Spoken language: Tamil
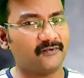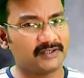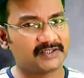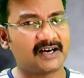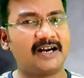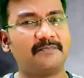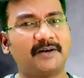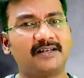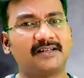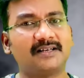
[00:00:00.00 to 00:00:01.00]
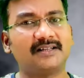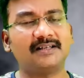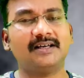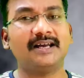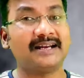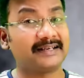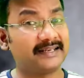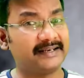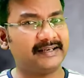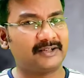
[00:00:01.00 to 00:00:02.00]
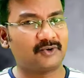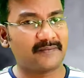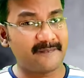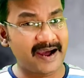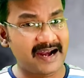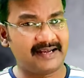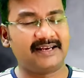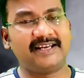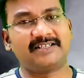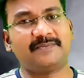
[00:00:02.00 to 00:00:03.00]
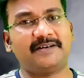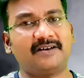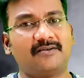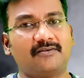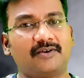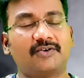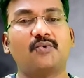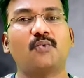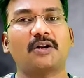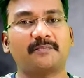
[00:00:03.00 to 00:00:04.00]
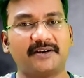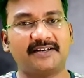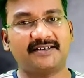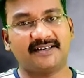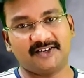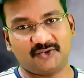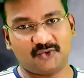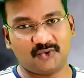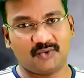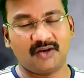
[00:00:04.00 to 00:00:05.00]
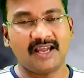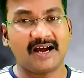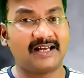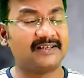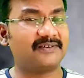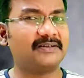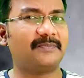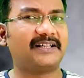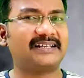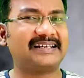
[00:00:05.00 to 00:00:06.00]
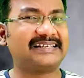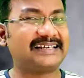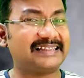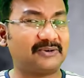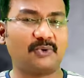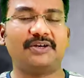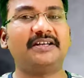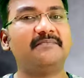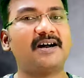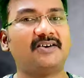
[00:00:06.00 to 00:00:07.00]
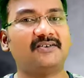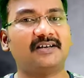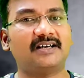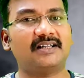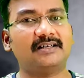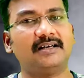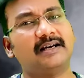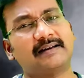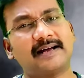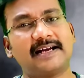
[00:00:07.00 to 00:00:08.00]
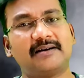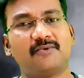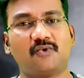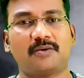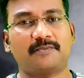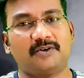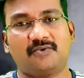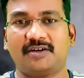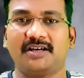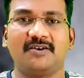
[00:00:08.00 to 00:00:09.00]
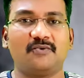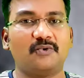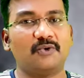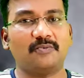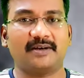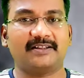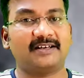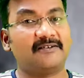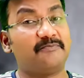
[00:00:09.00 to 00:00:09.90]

ஸ்டார்ட் பண்ணதுலேருந்து டில் அதனுடைய பேட்ரி எக்ஸ்பயர் ஆகிற வரைக்கும் ஒர்க் பண்ணிக்கிட்டே இருக்கும் அதை வந்து பார்த்திங்கன்னா எந்த ஒரு டிமாண்டும் இருக்காது ரேண்டமாக ஒர்க் பண்ணக்கூடிய ஒரு மெத்தட் ஆஃப்